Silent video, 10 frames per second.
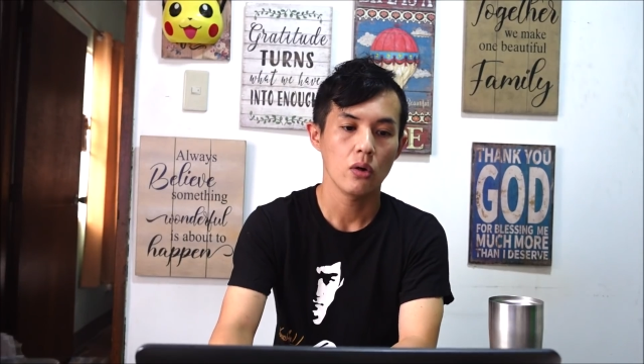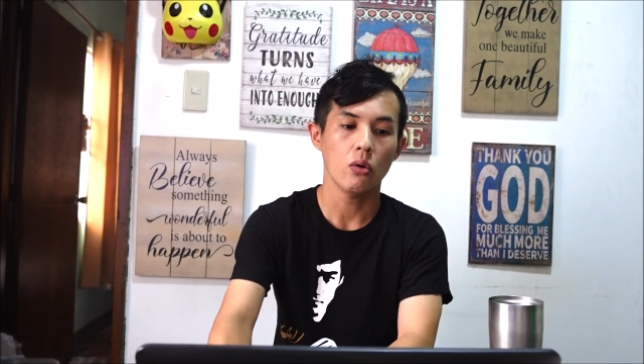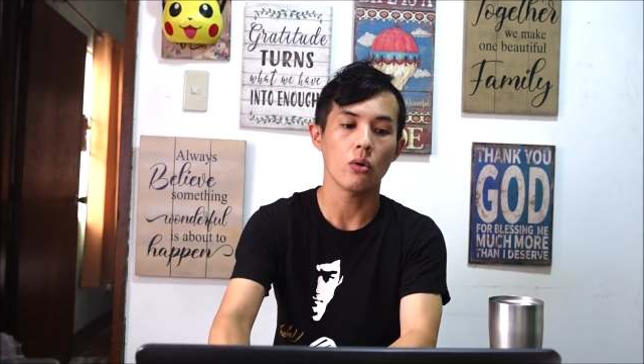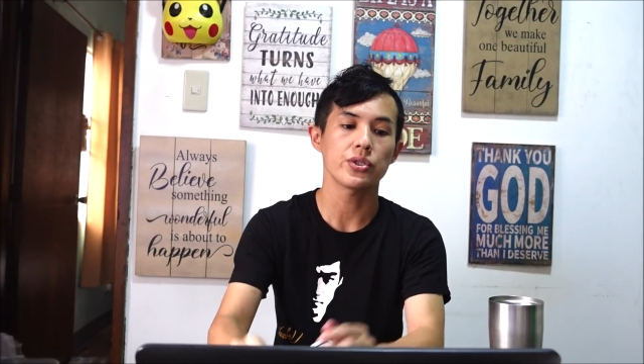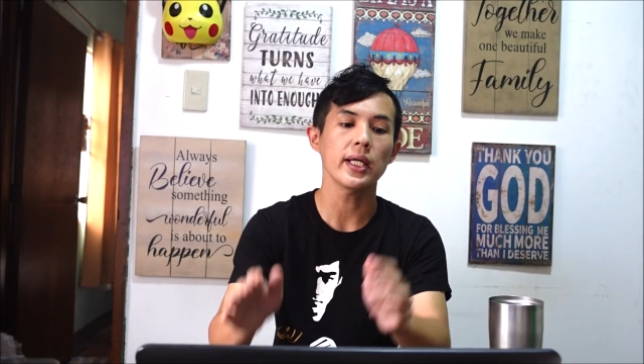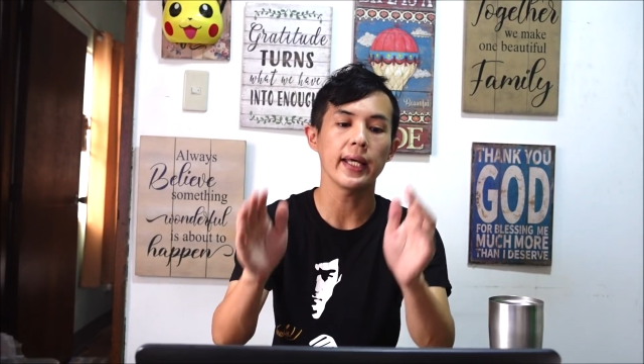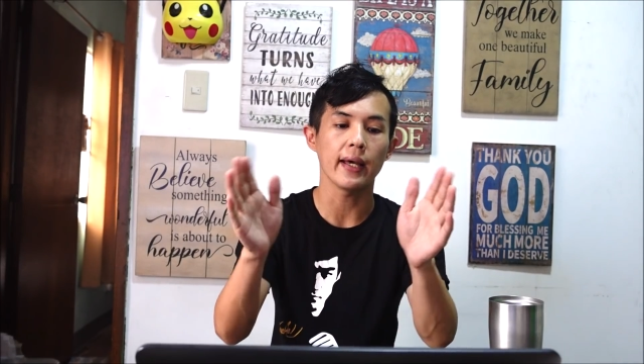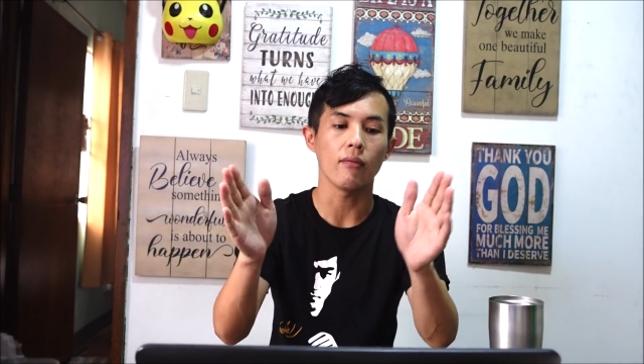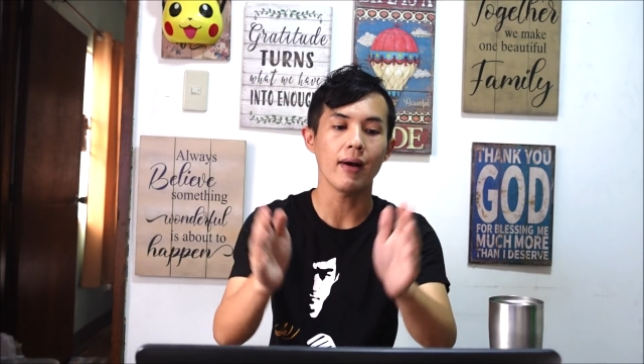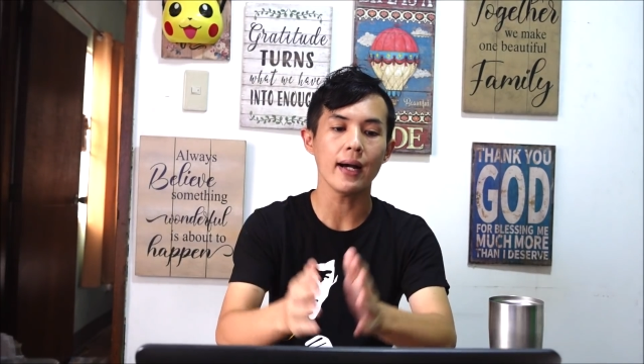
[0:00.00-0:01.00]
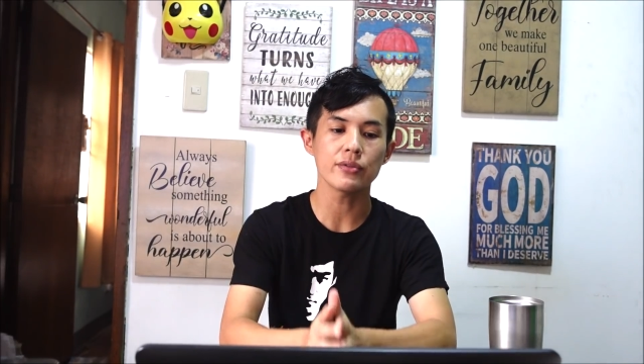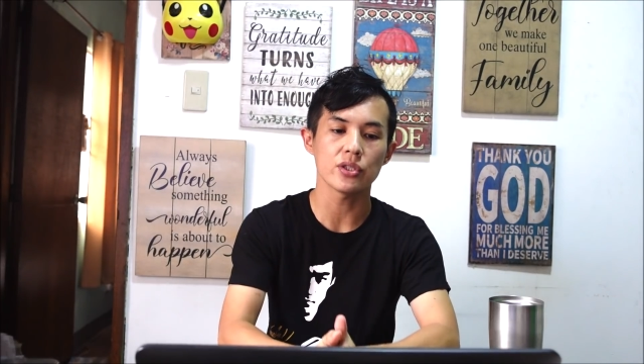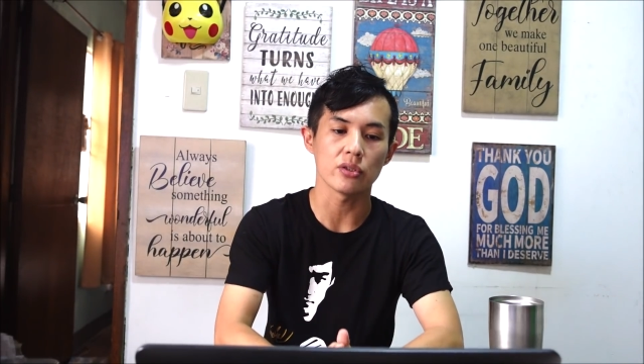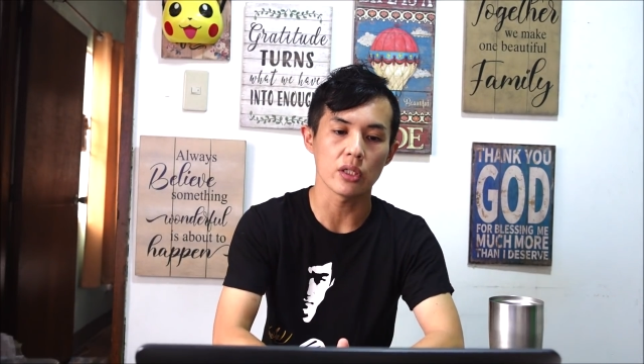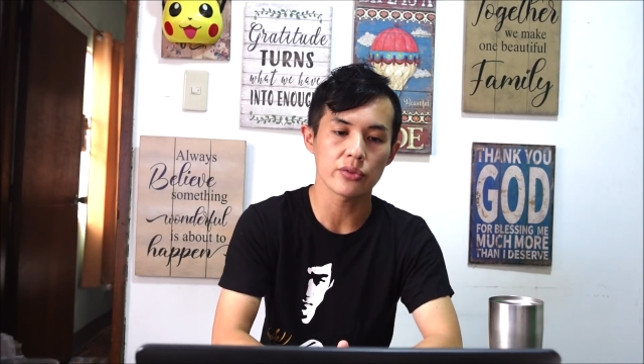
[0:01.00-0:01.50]
こうしてね、
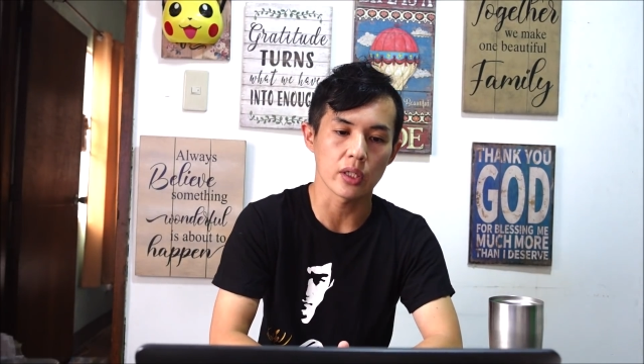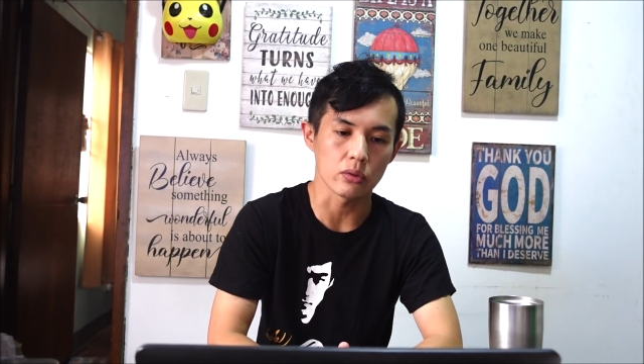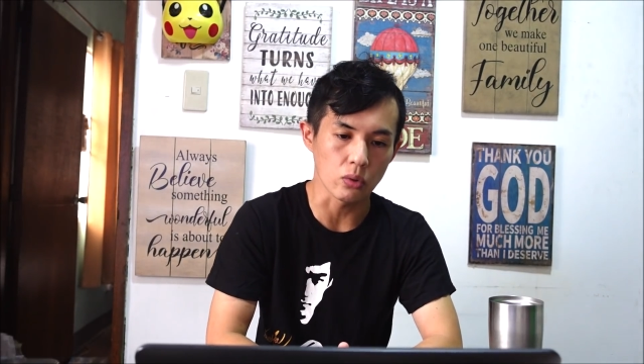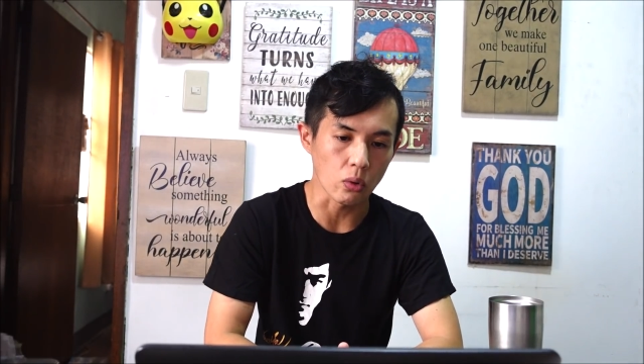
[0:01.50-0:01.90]
ワクチンですけど、